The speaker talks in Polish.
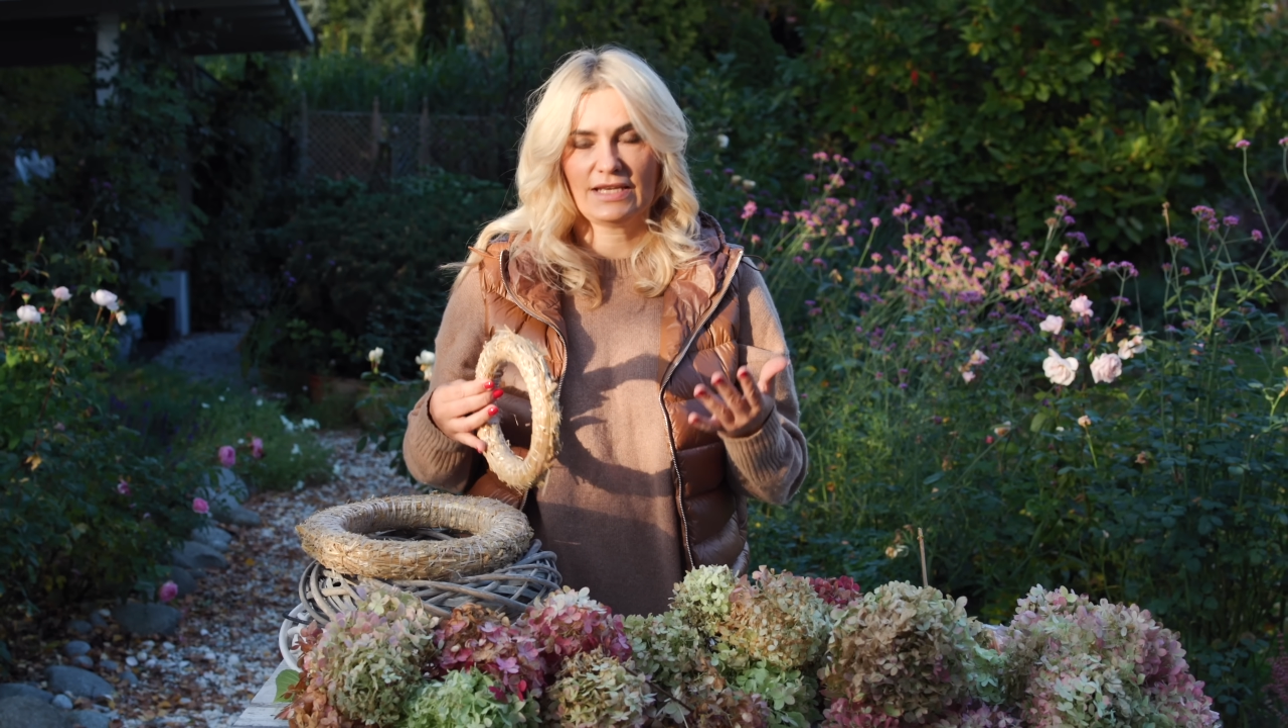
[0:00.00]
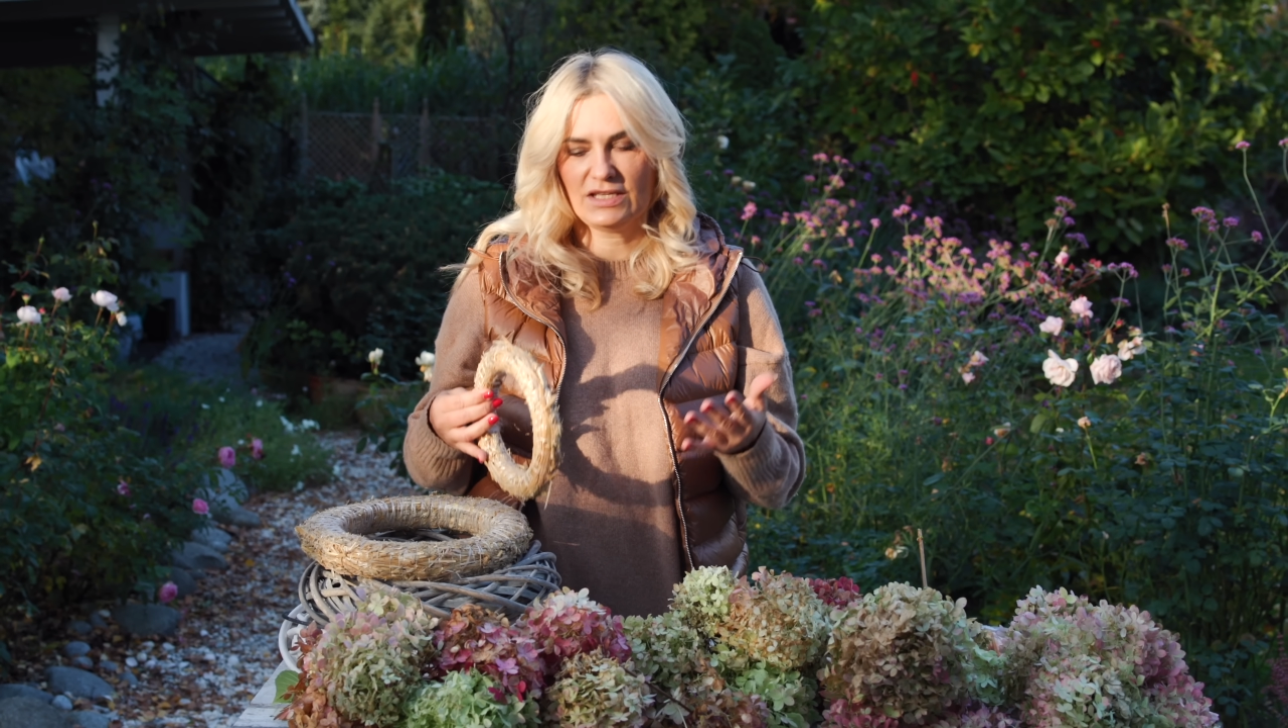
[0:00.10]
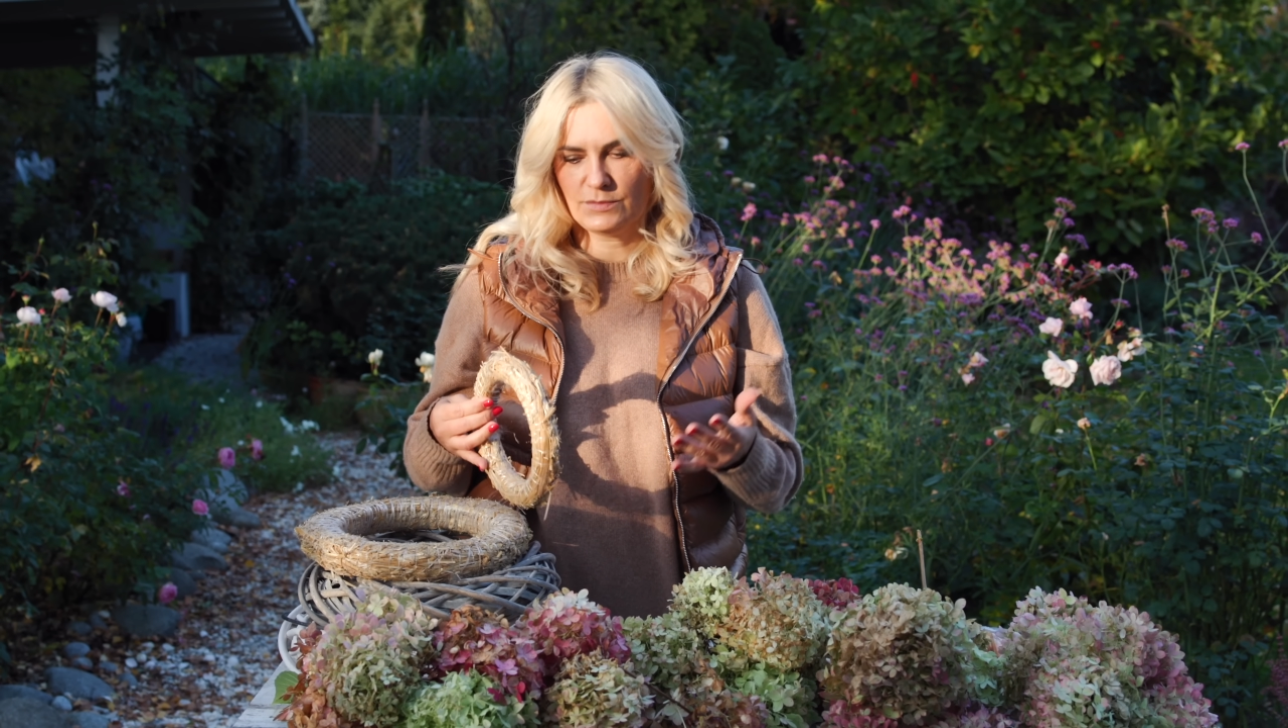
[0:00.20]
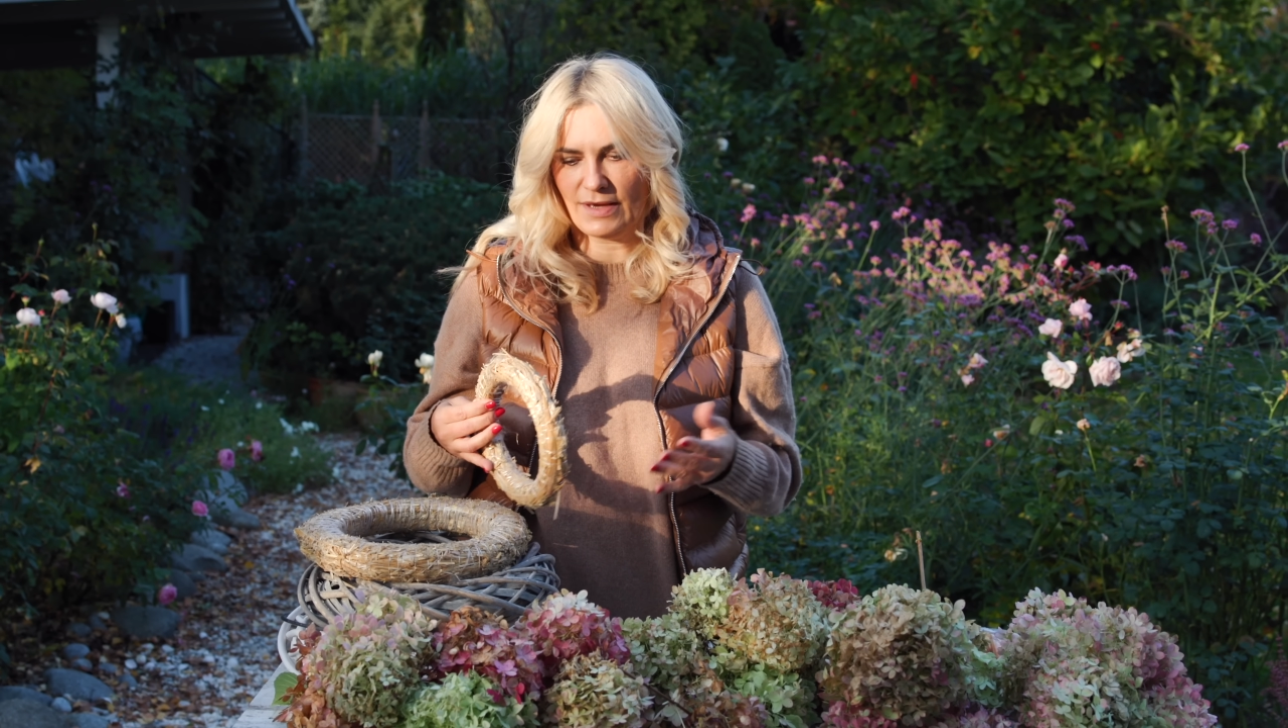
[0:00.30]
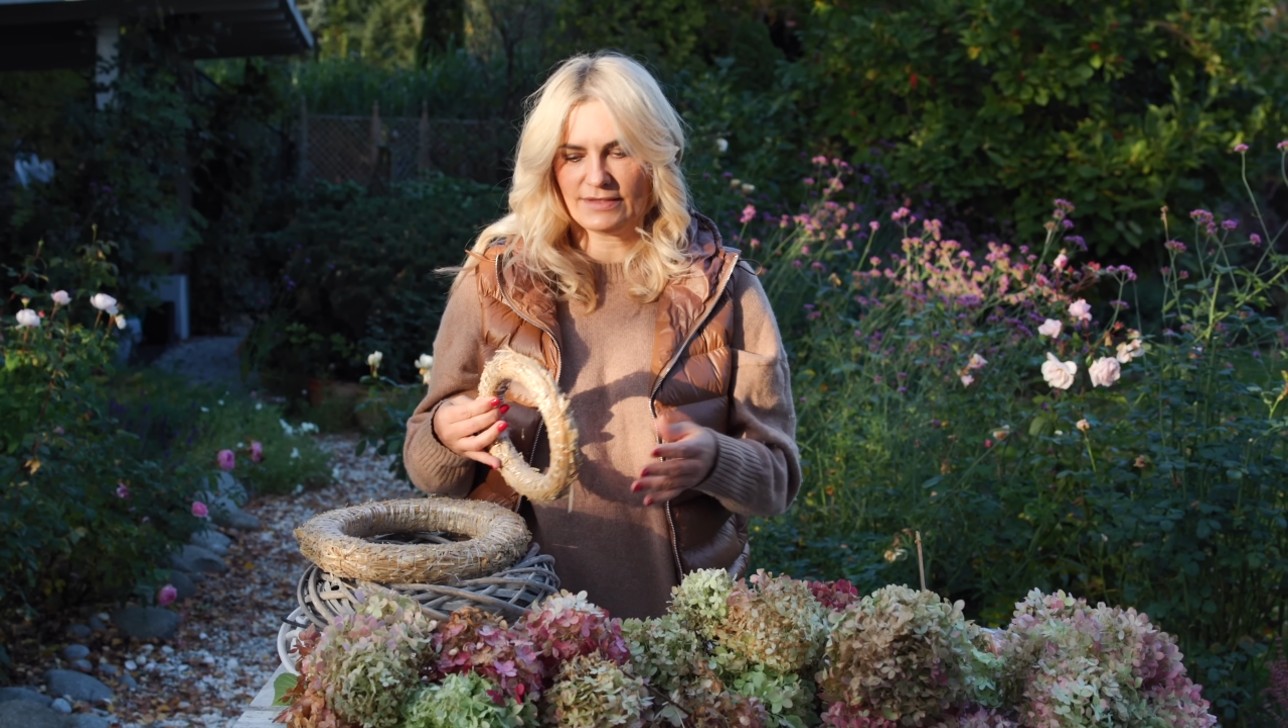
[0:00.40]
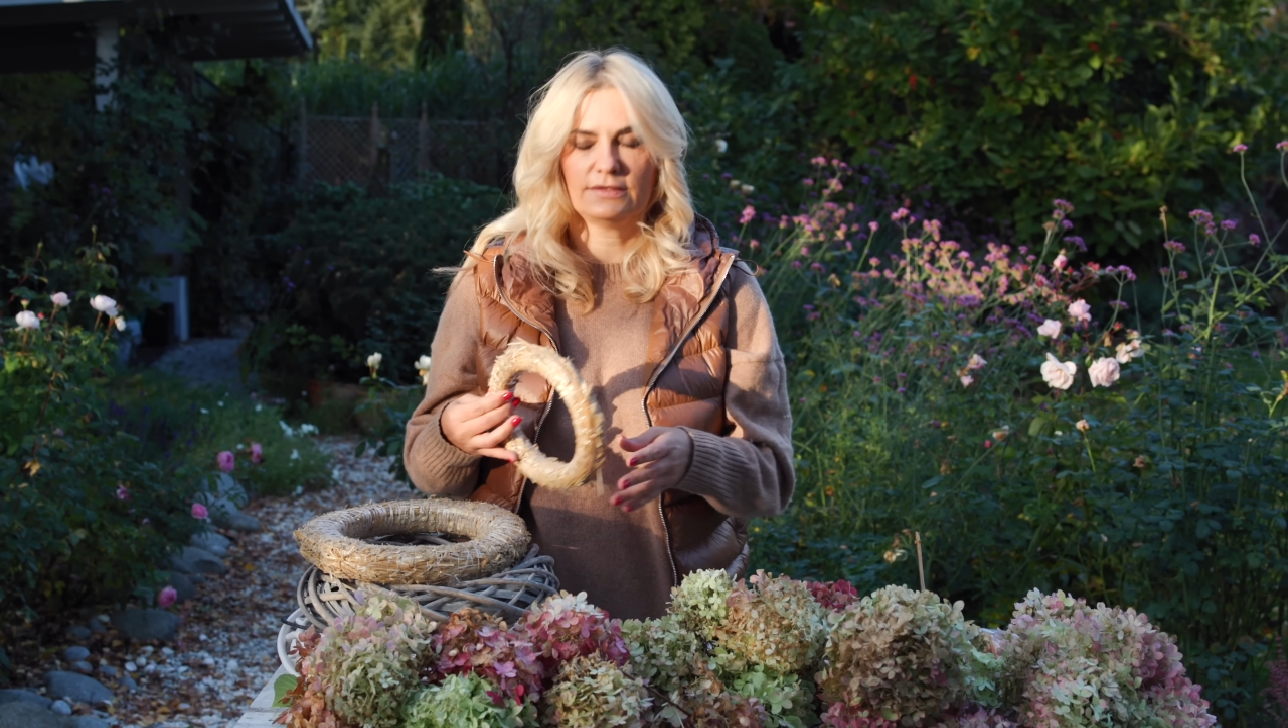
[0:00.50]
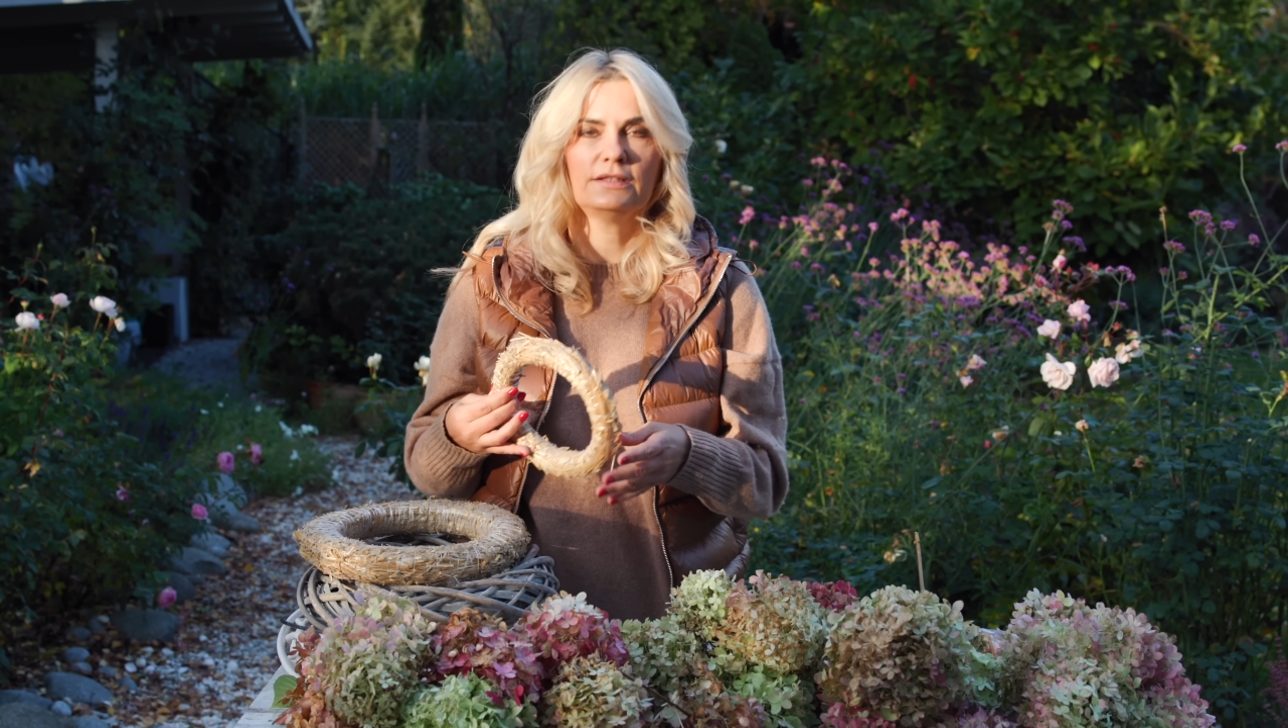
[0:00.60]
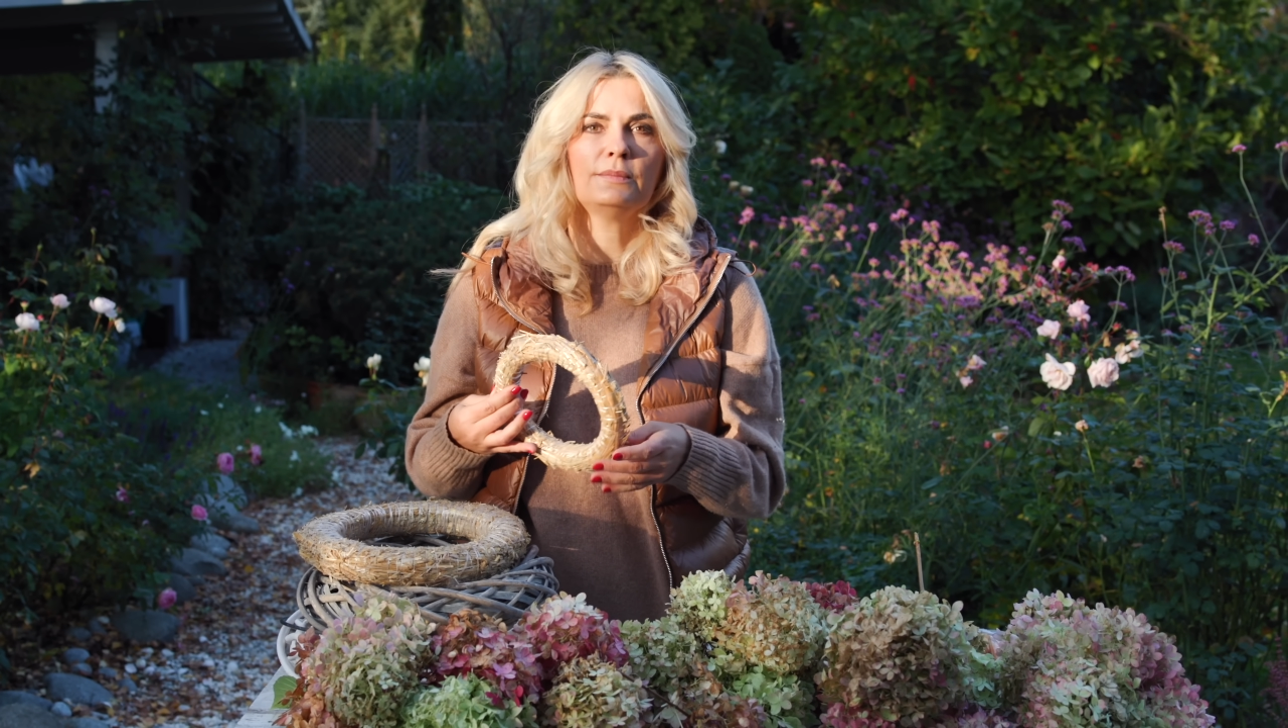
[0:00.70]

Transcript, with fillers: jakiejś bazy